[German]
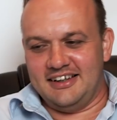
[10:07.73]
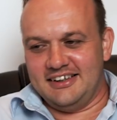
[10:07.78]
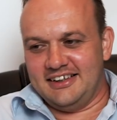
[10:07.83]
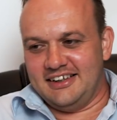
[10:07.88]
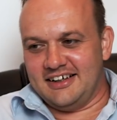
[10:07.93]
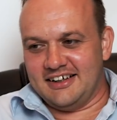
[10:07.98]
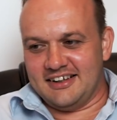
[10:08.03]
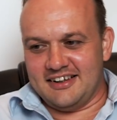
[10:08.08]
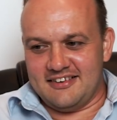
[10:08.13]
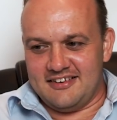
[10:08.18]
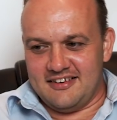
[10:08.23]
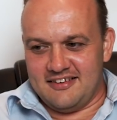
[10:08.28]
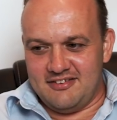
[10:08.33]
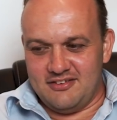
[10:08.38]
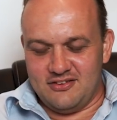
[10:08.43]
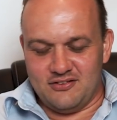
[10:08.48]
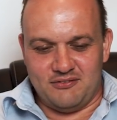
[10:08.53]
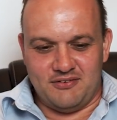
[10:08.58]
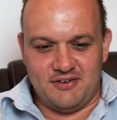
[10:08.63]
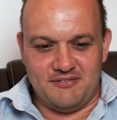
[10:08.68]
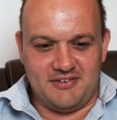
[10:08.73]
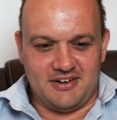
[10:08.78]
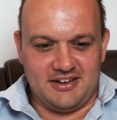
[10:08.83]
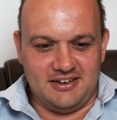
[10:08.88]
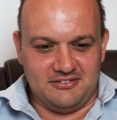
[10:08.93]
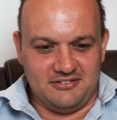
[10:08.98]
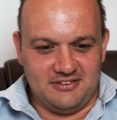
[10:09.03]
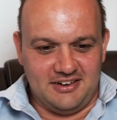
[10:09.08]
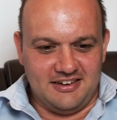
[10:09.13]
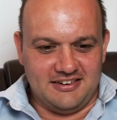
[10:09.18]
nee, das ist jetzt diese
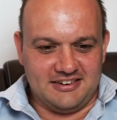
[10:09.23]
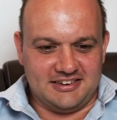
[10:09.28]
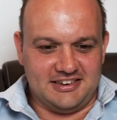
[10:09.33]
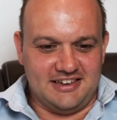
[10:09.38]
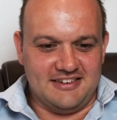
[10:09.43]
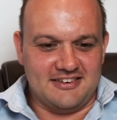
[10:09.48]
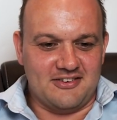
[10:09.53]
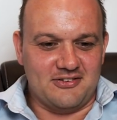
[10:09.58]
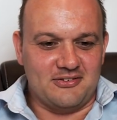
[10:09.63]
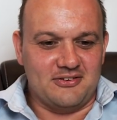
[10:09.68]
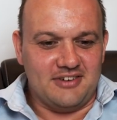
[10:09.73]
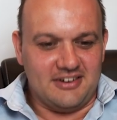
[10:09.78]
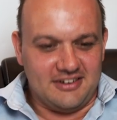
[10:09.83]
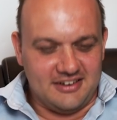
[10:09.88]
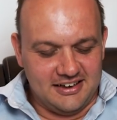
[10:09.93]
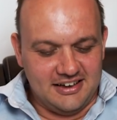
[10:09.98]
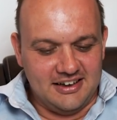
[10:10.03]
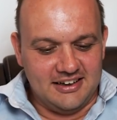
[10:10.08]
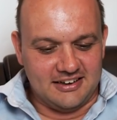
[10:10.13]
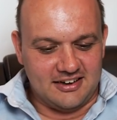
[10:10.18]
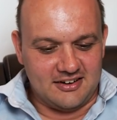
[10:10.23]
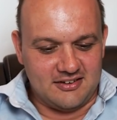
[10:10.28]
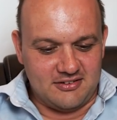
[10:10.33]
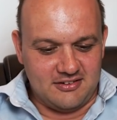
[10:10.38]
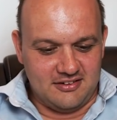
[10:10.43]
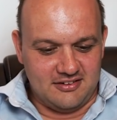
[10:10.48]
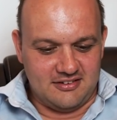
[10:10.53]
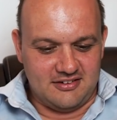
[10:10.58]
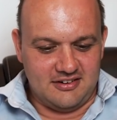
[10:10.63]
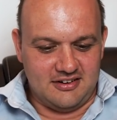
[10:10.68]
verwackelt und alles scheiße, sondern das
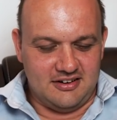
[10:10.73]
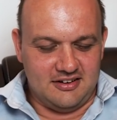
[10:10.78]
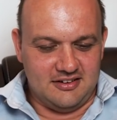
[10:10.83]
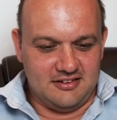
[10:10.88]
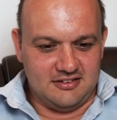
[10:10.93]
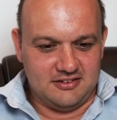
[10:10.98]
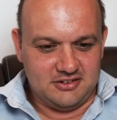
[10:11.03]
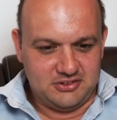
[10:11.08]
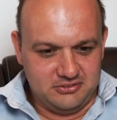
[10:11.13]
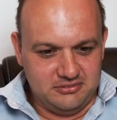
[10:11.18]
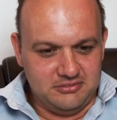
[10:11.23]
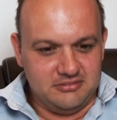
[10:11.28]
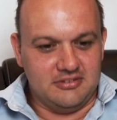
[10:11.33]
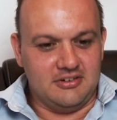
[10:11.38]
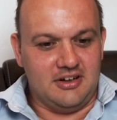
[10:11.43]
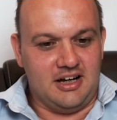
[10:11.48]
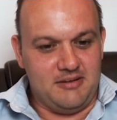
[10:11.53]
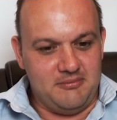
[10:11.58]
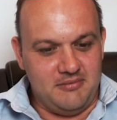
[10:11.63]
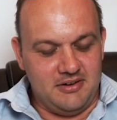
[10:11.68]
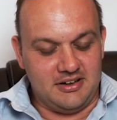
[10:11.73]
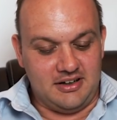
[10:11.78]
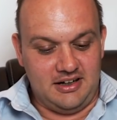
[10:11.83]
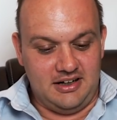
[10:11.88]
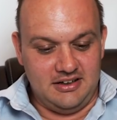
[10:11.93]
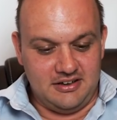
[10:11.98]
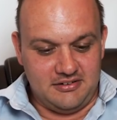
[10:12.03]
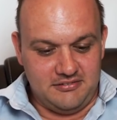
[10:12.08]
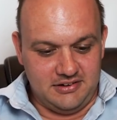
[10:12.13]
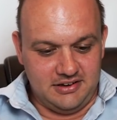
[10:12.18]
ist ja schon
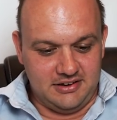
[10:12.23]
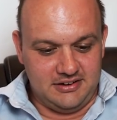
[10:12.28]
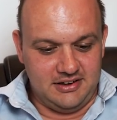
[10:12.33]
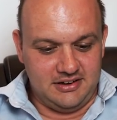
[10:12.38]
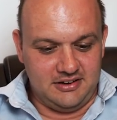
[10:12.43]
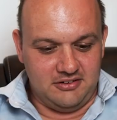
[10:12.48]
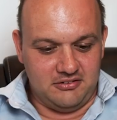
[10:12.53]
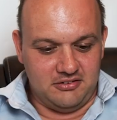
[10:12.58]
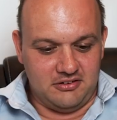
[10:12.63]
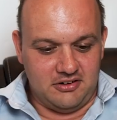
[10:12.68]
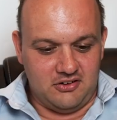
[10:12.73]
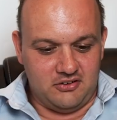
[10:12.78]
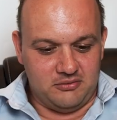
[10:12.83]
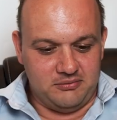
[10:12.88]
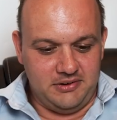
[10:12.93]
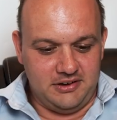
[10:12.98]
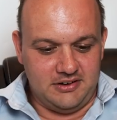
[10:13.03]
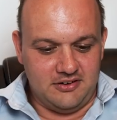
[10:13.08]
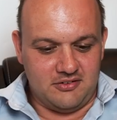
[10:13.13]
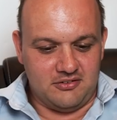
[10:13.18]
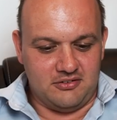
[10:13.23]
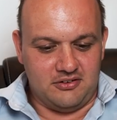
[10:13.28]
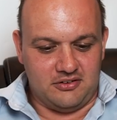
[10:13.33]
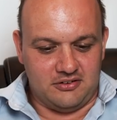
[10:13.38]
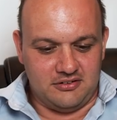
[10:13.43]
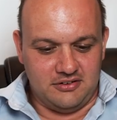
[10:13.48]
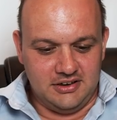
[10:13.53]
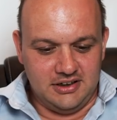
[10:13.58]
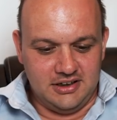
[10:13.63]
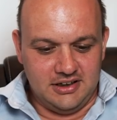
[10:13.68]
hammergeile Qualität, die du dann auch bietest und auch